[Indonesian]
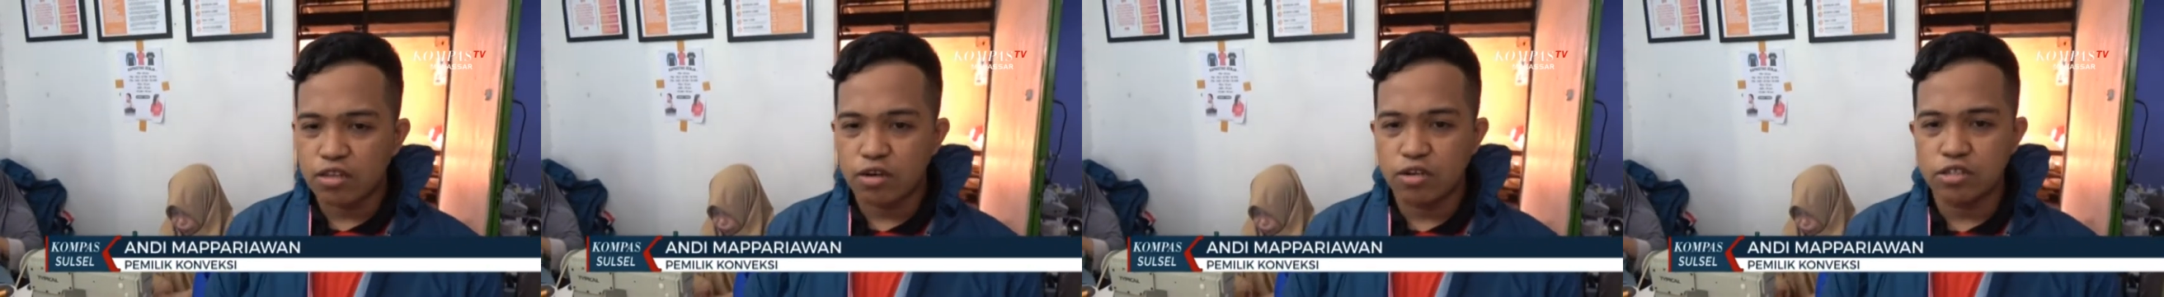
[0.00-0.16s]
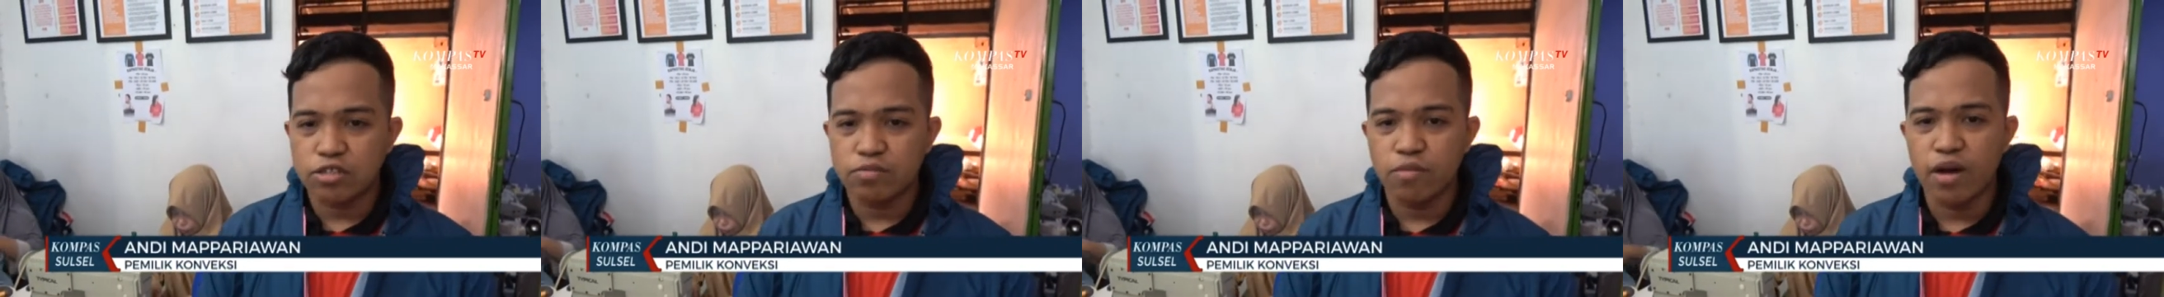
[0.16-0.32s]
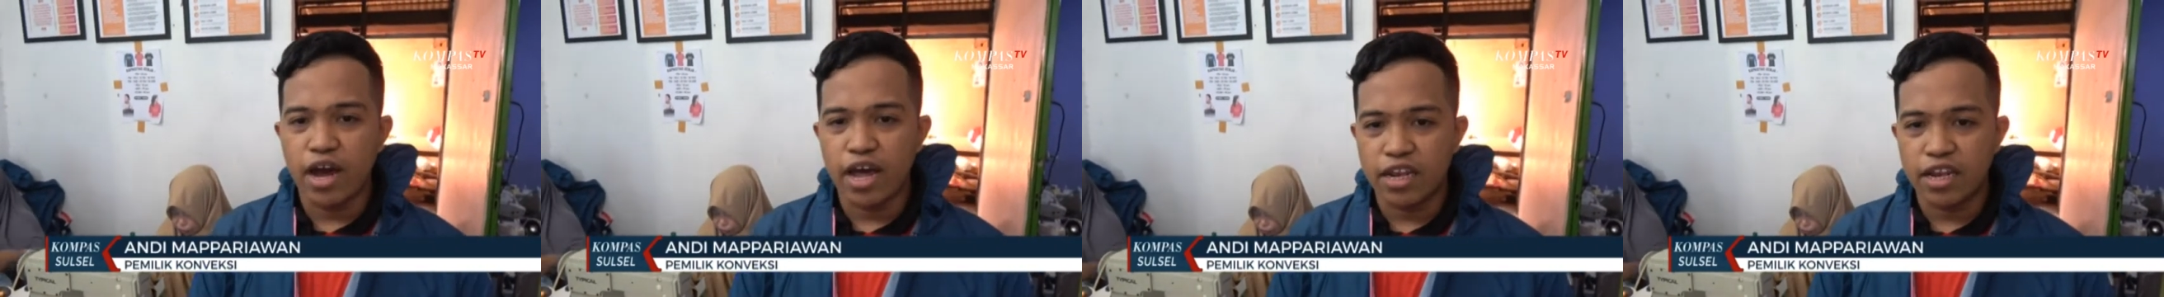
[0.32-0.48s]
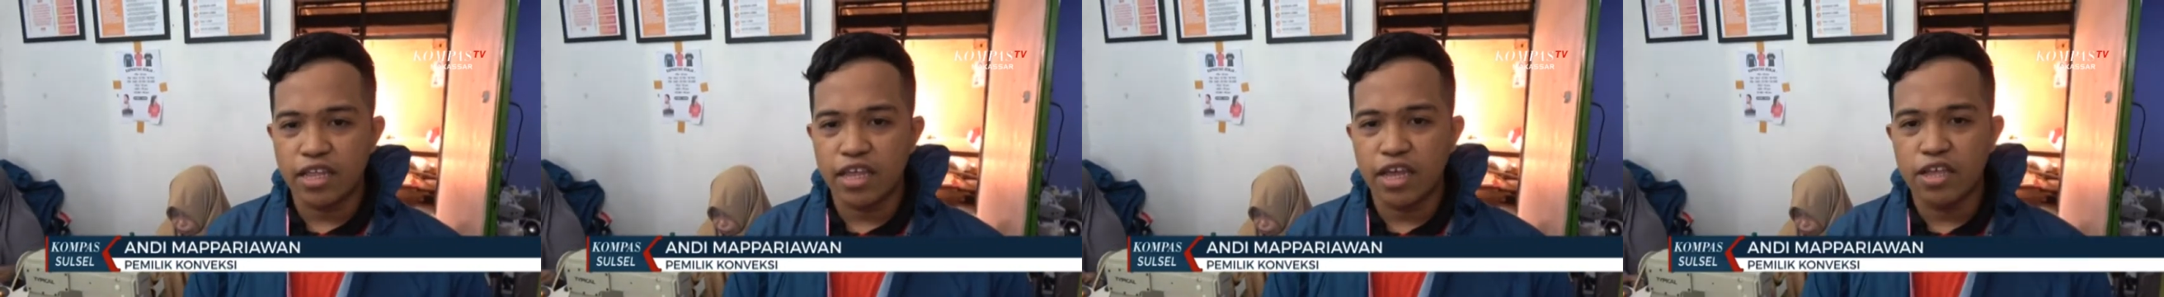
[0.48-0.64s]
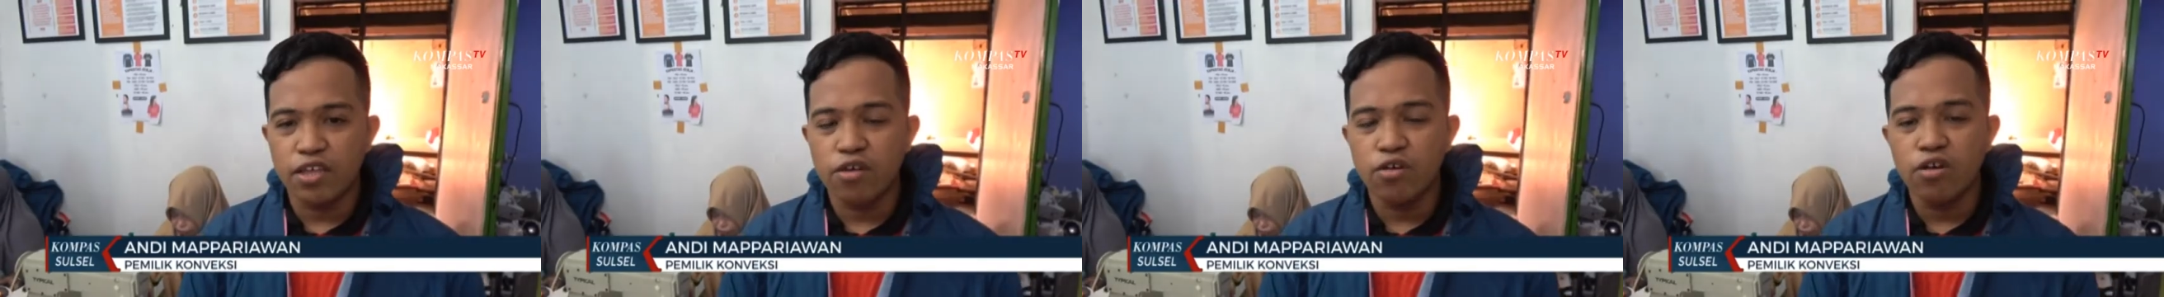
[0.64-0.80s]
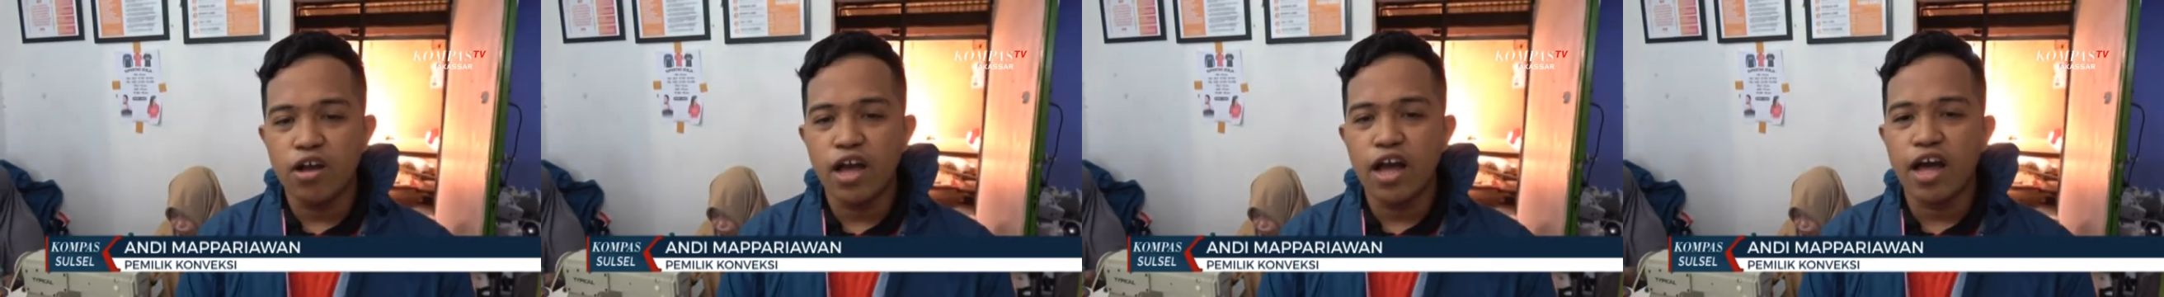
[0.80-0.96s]
terus bahannya
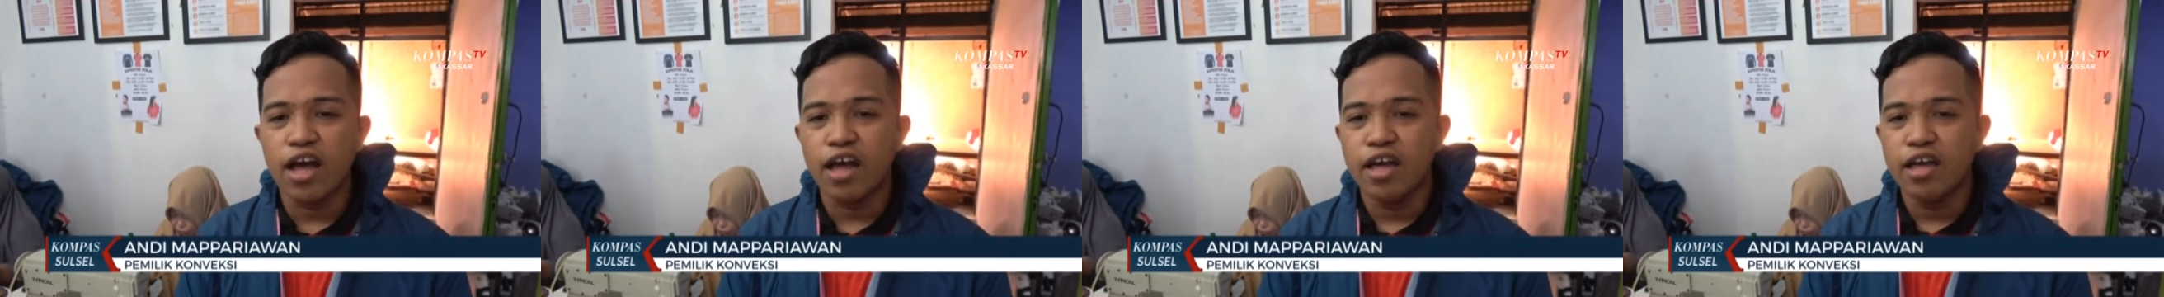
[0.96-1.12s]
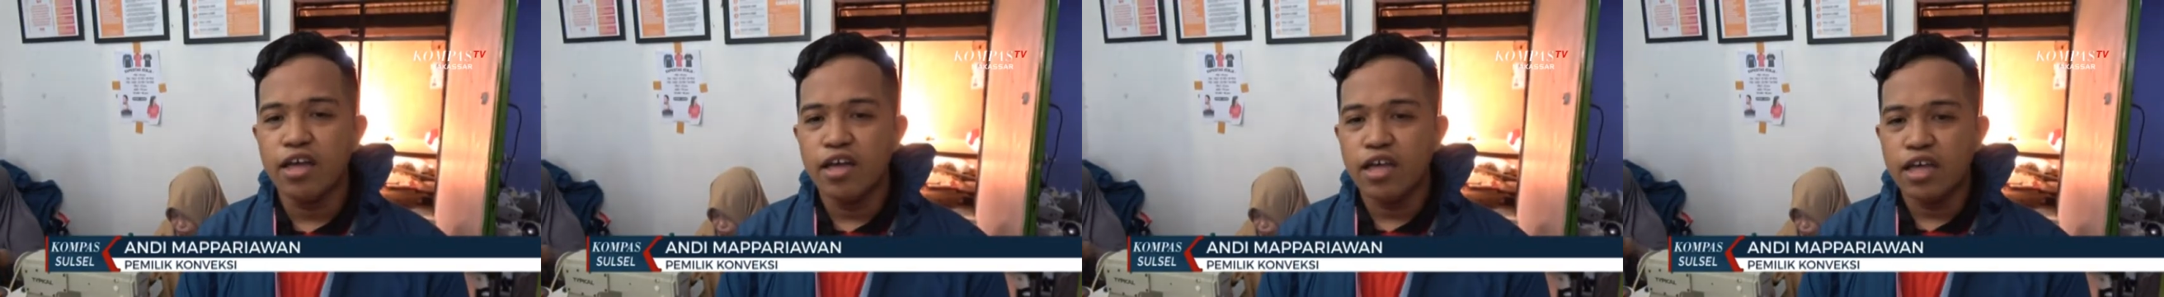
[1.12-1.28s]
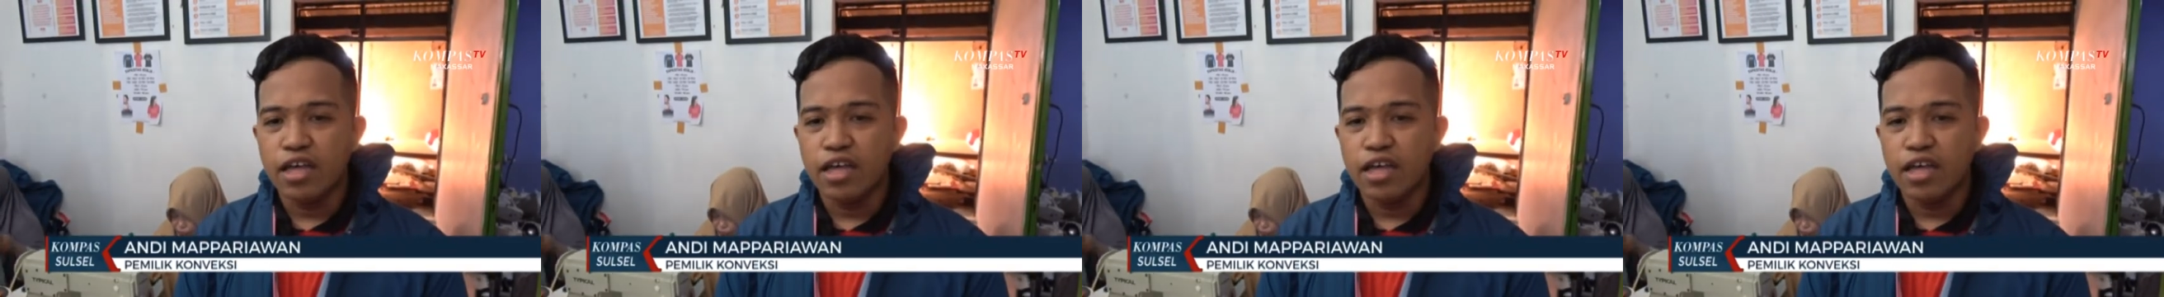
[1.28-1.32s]
juga